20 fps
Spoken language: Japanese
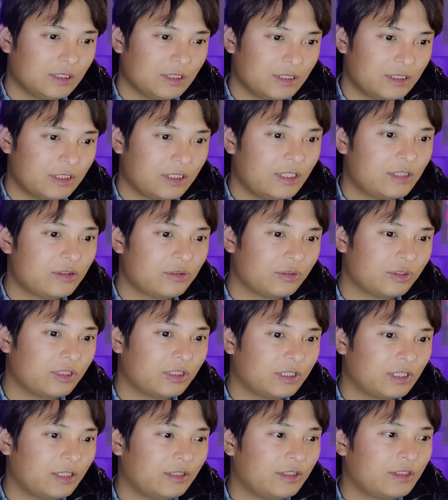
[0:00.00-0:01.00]
資金援助を受
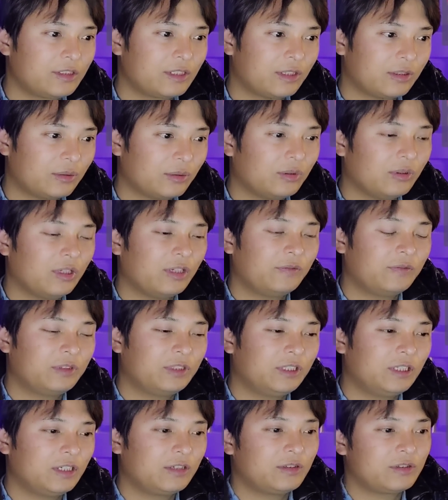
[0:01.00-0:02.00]
けてたんですけど、
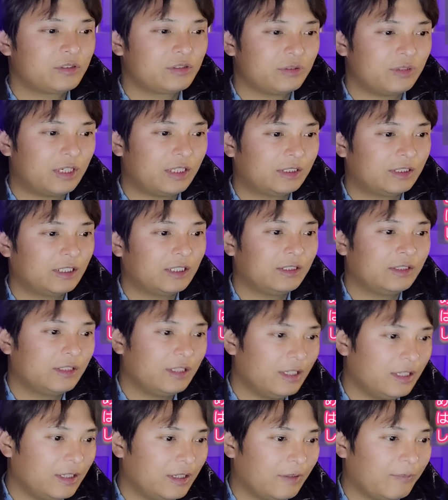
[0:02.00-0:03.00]
FTX の破綻
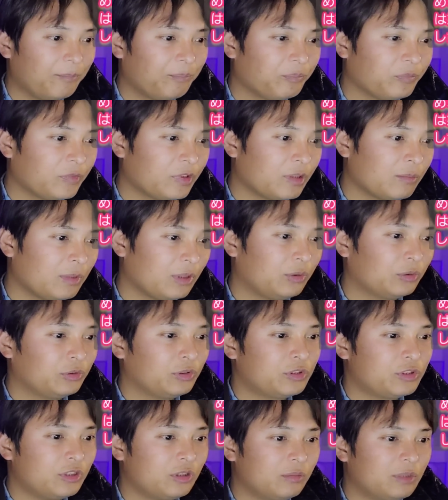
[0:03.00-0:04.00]
で、まあ、今
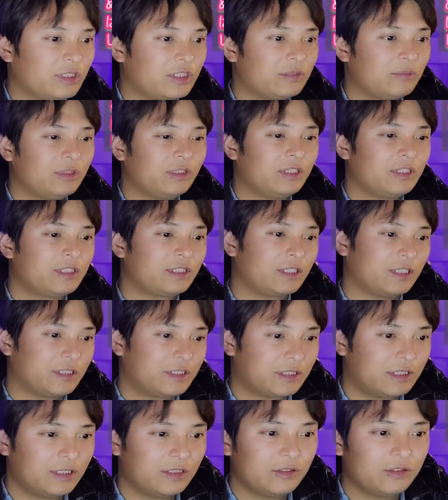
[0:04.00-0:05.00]
年の末までしか
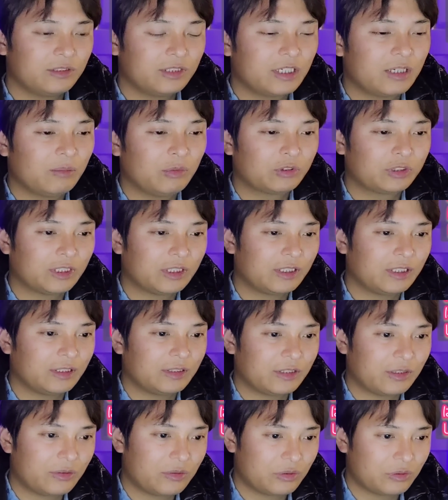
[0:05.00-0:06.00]
資金繰りが持たな
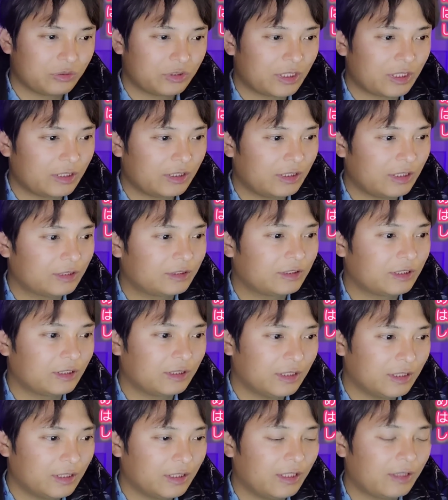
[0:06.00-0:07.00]
いっていう状態になって
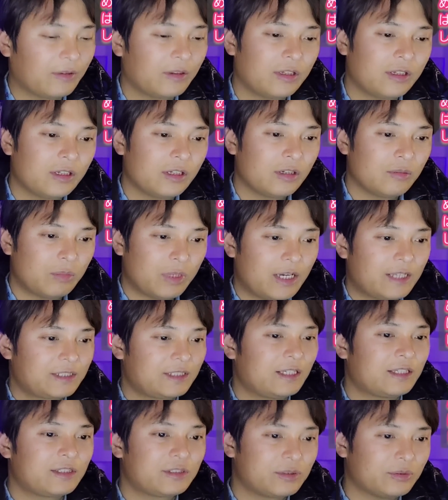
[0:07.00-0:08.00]
て、まあ、破
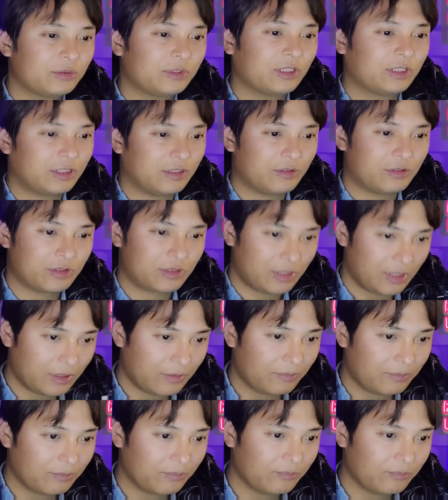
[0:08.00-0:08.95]
産しそうになってたんですね。